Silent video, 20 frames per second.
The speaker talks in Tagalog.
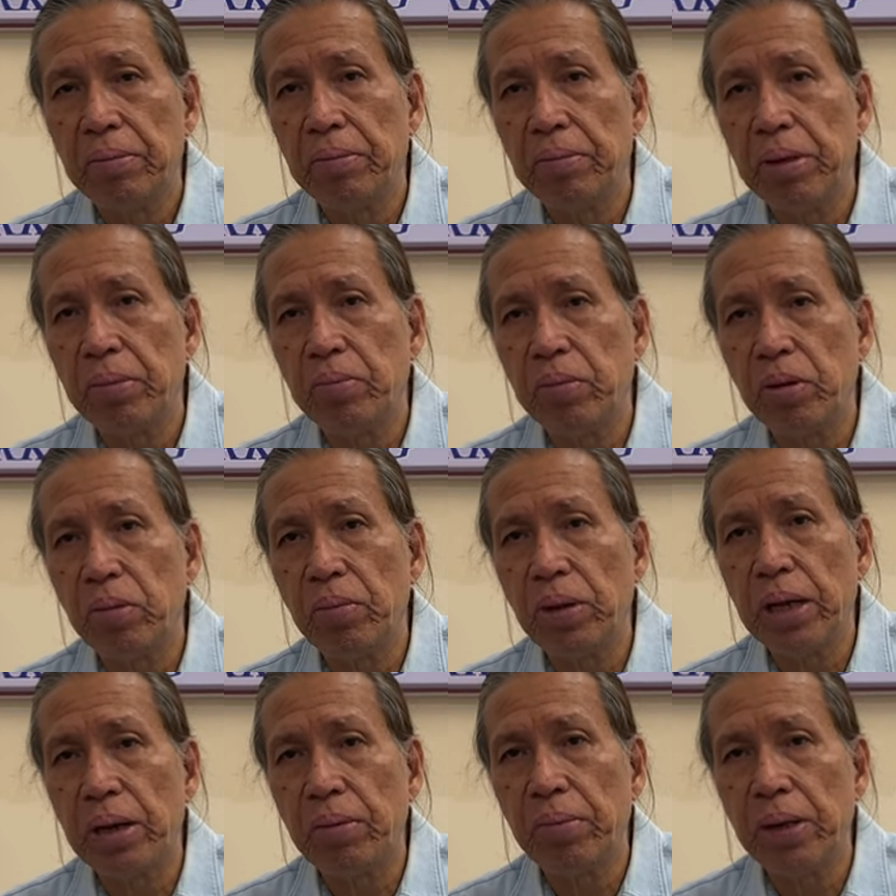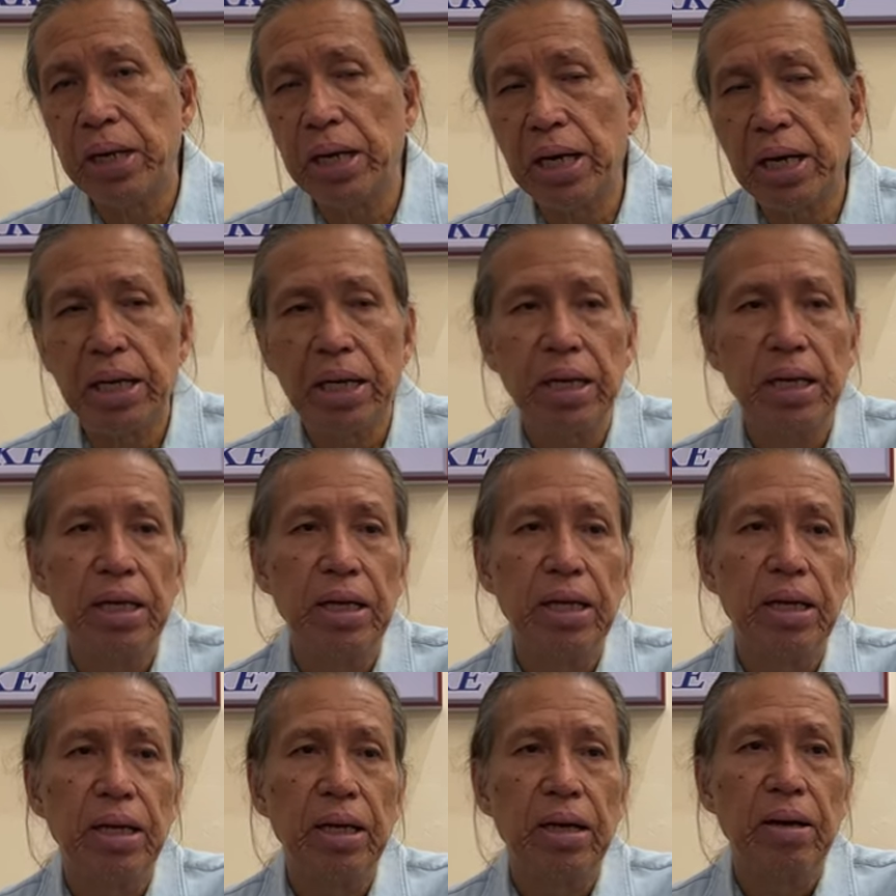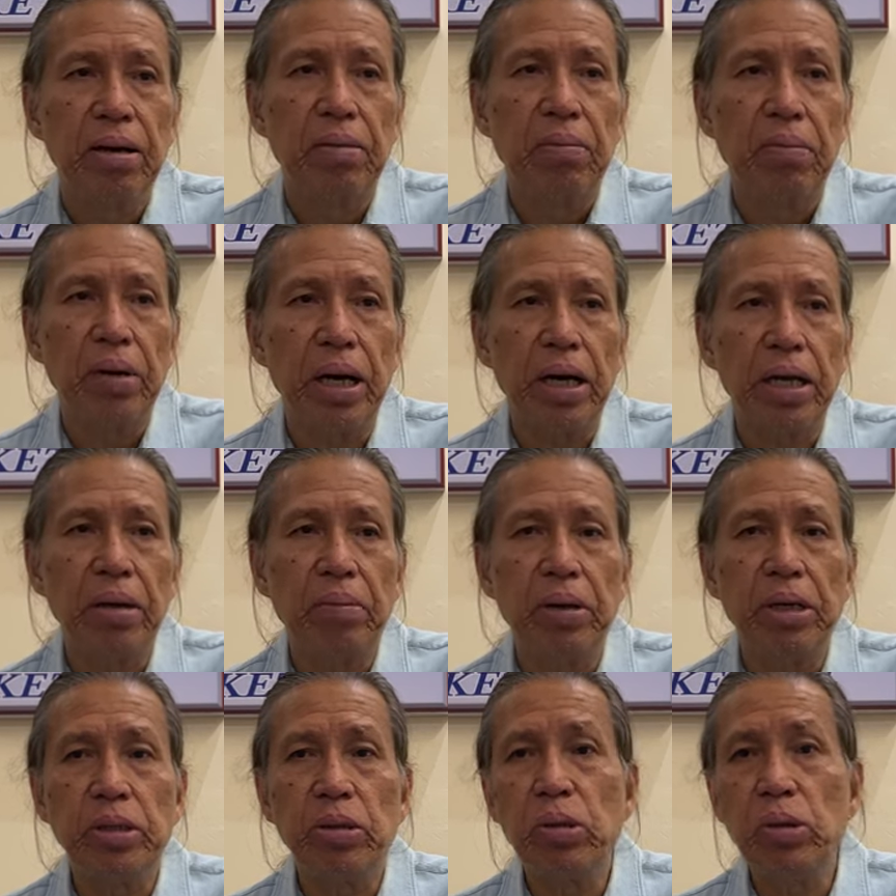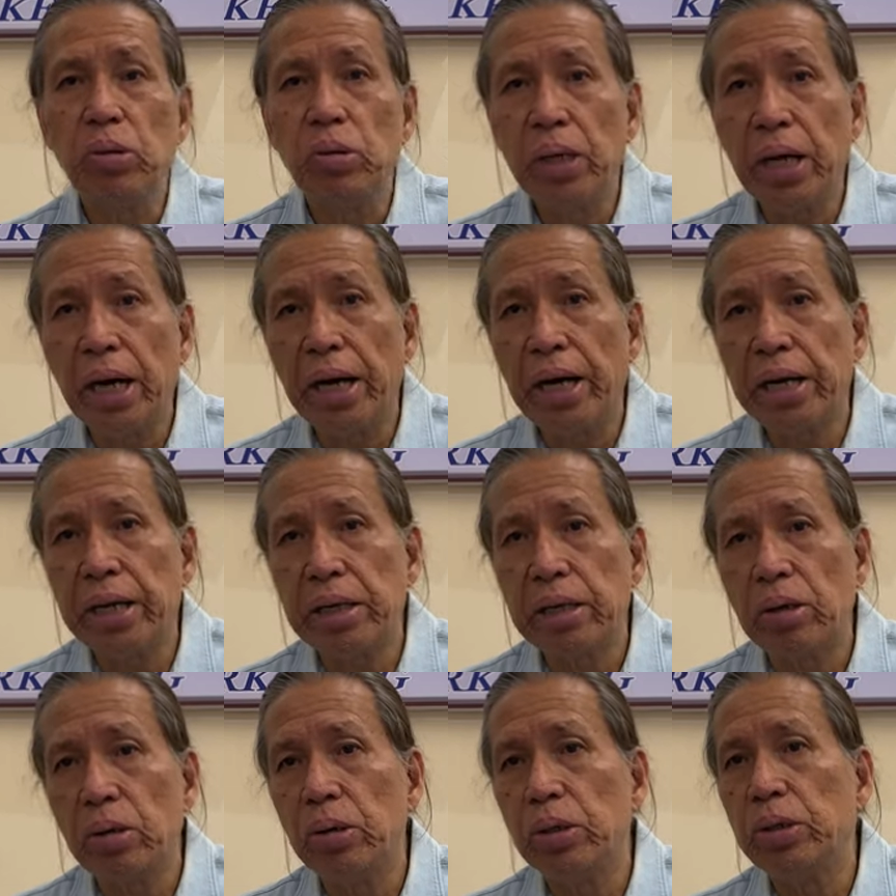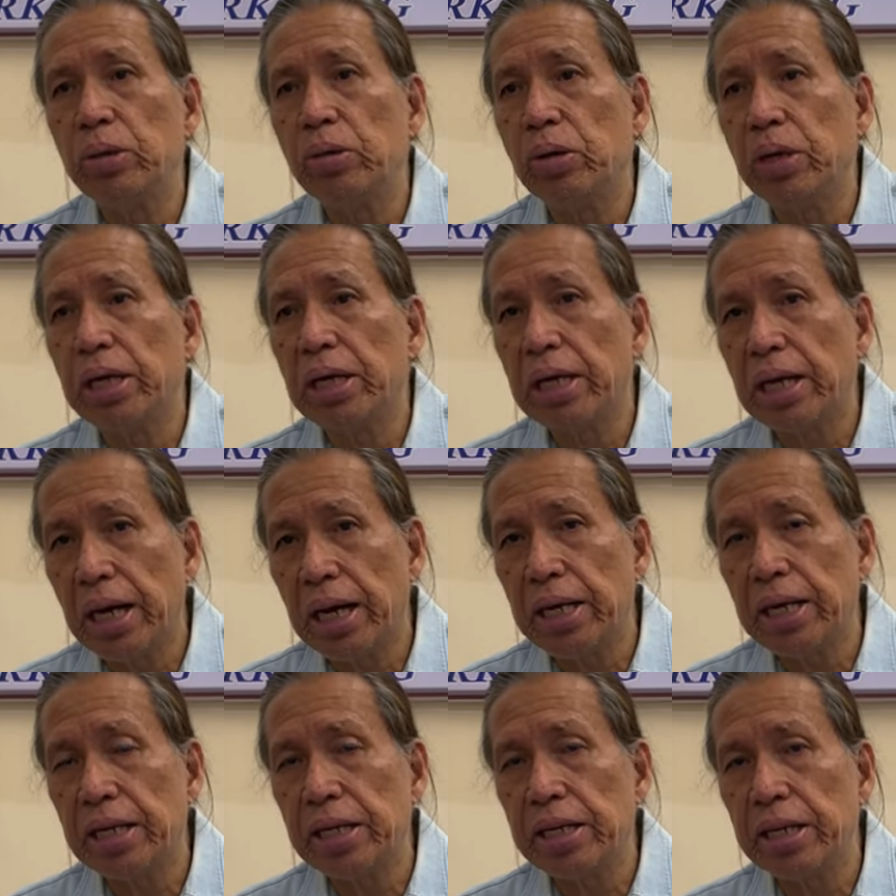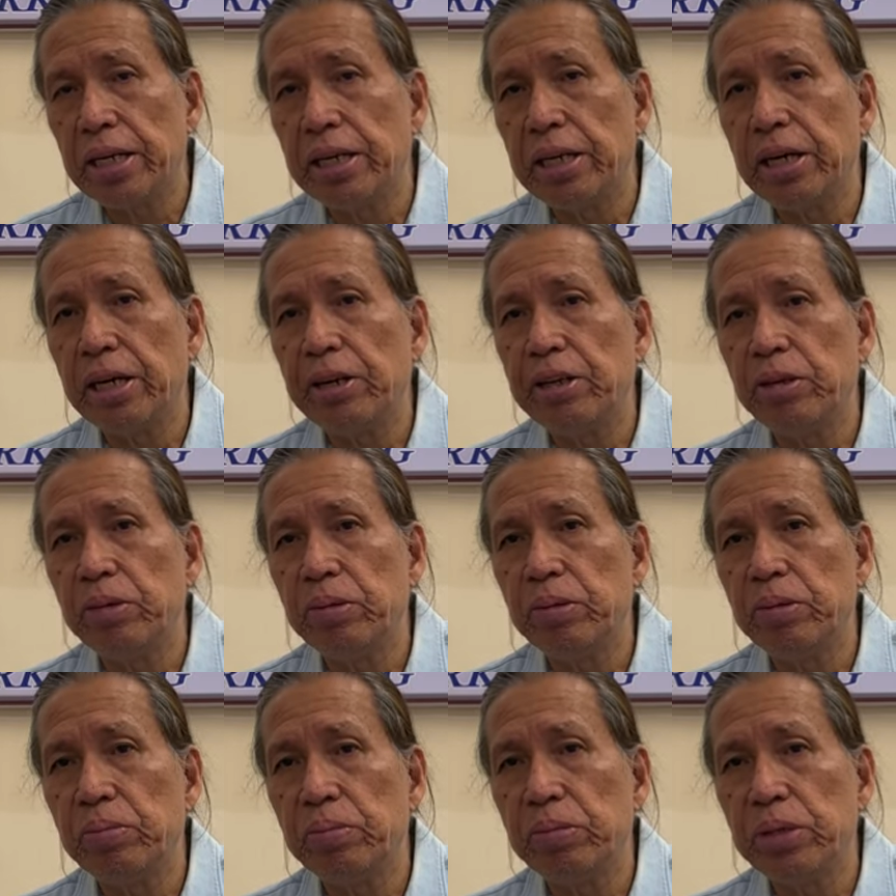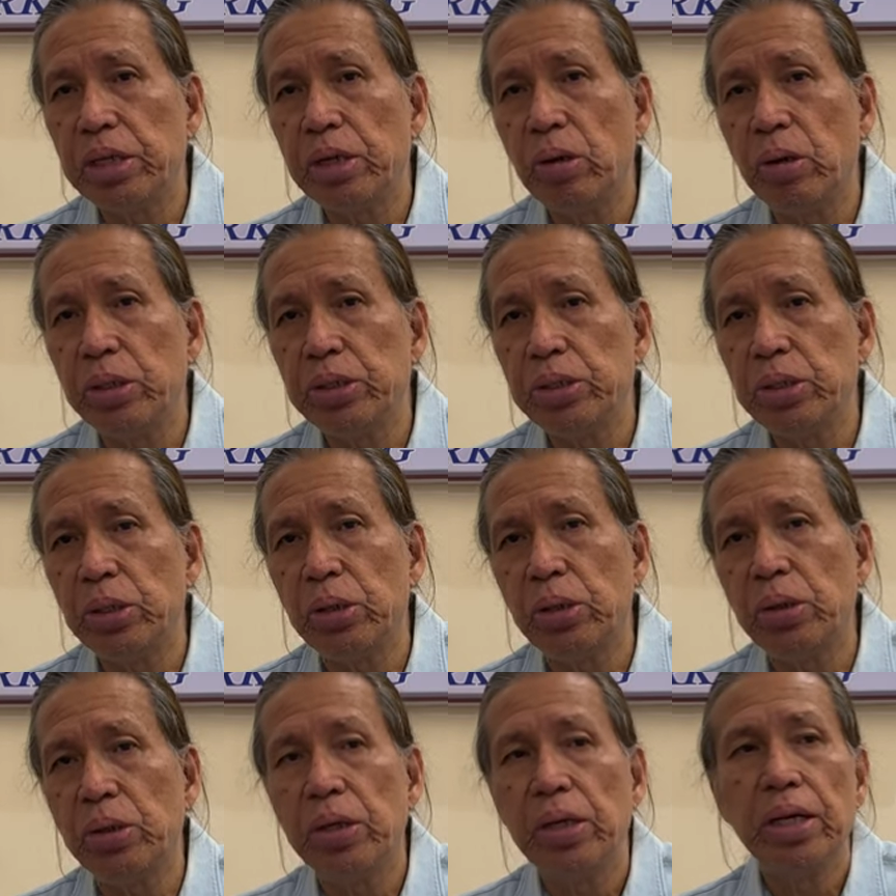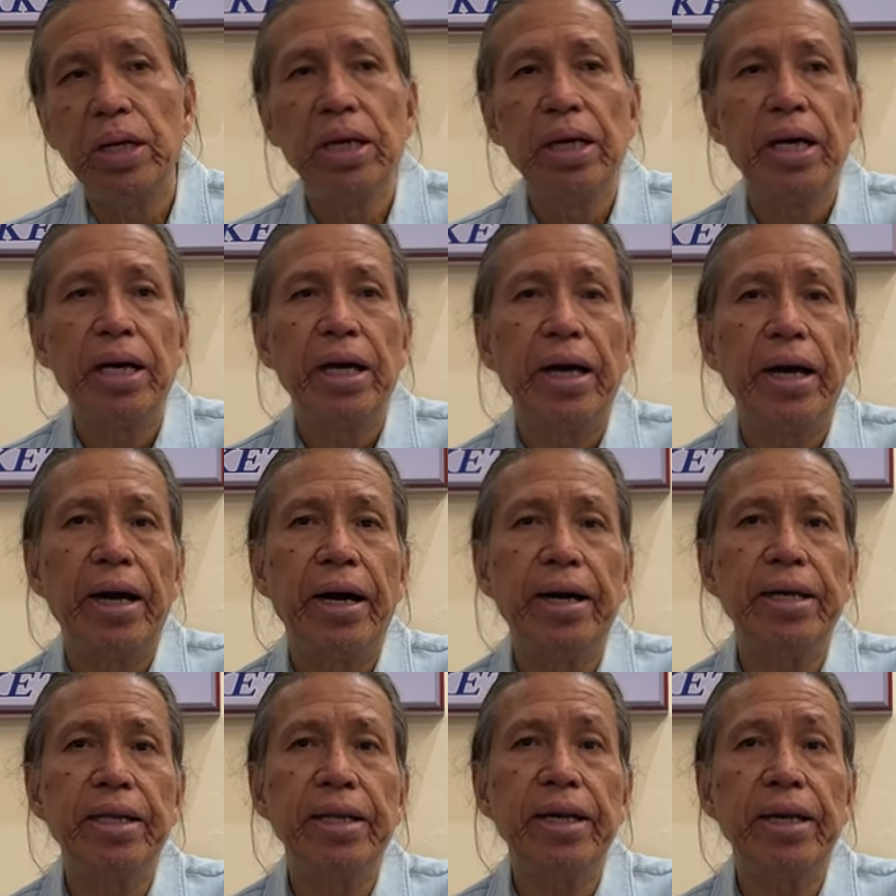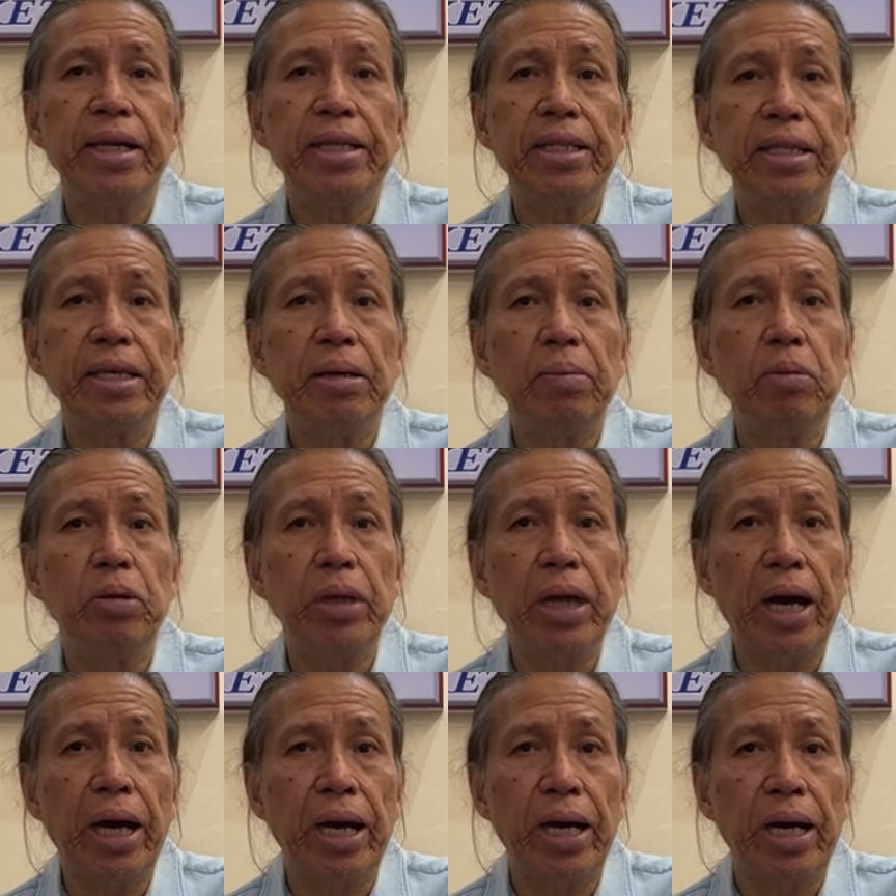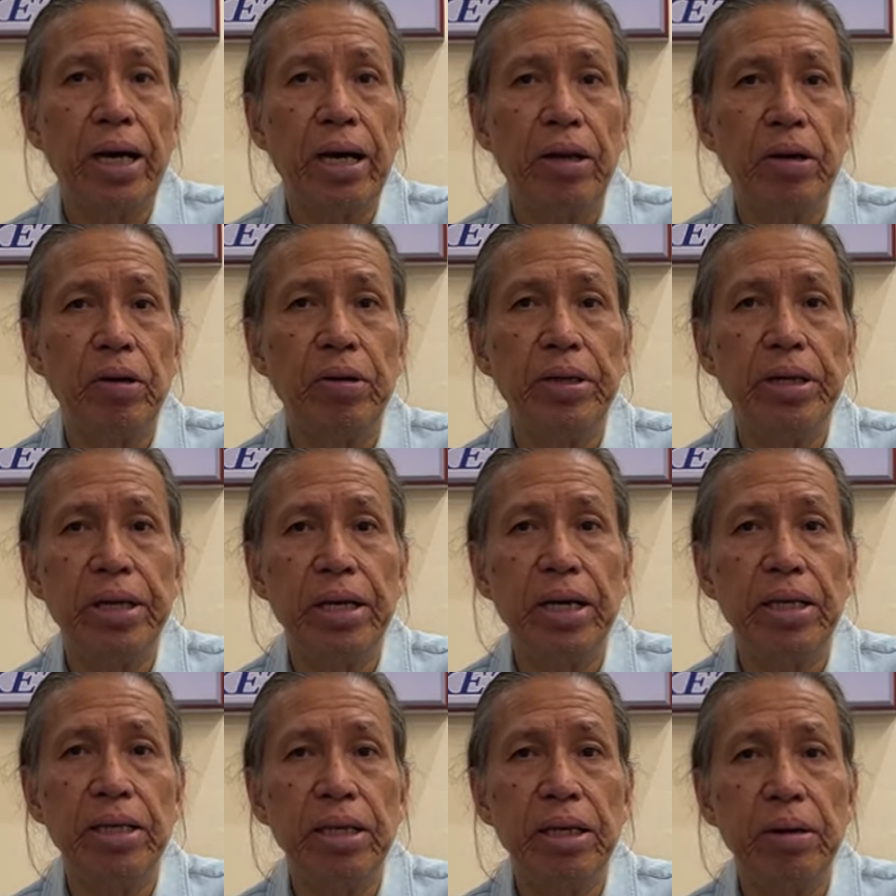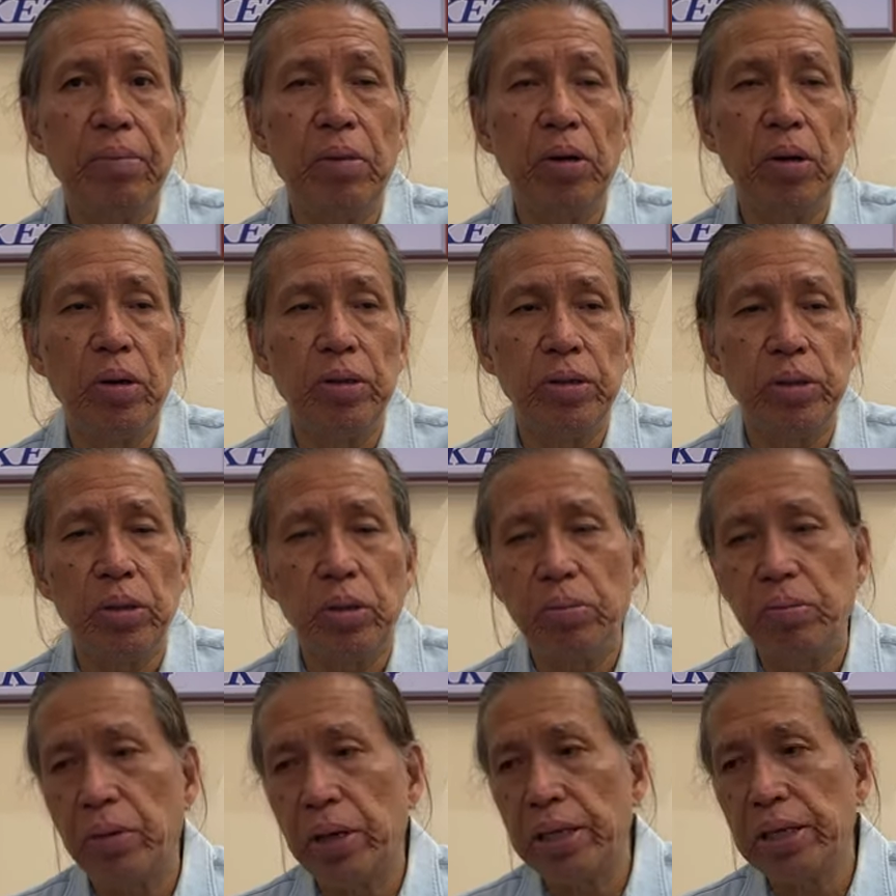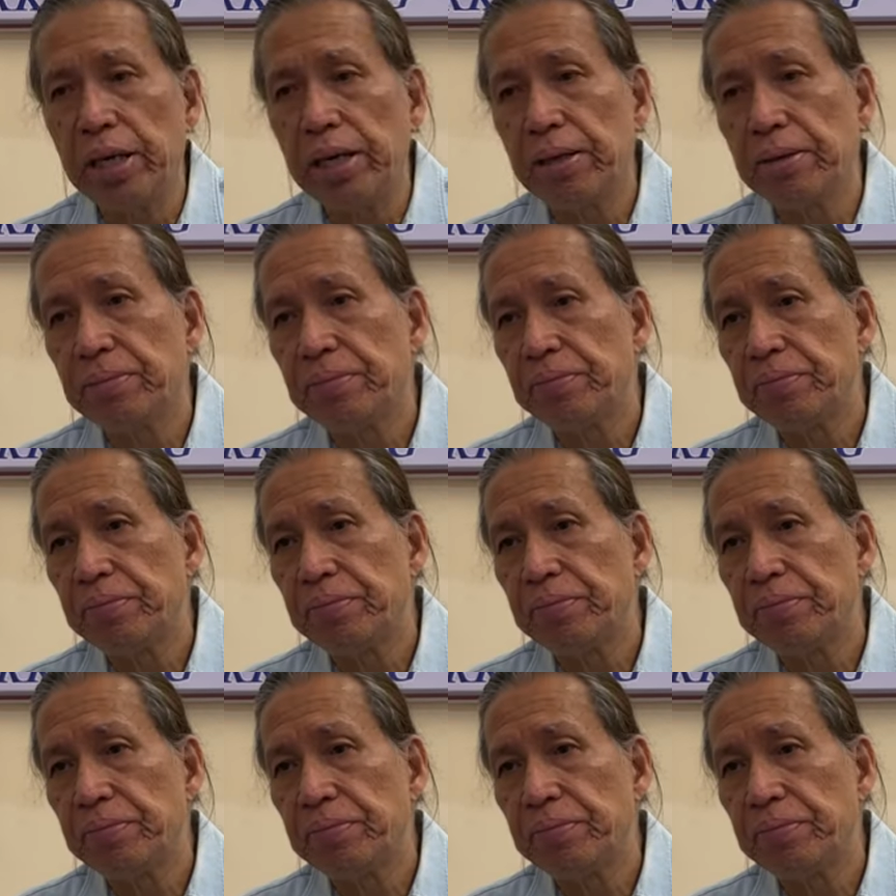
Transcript: May problema na baka naman yung lugar o yung kinalalagyan ng inyong negosyo ay negatibo na, no? negatibo. So, pwedeng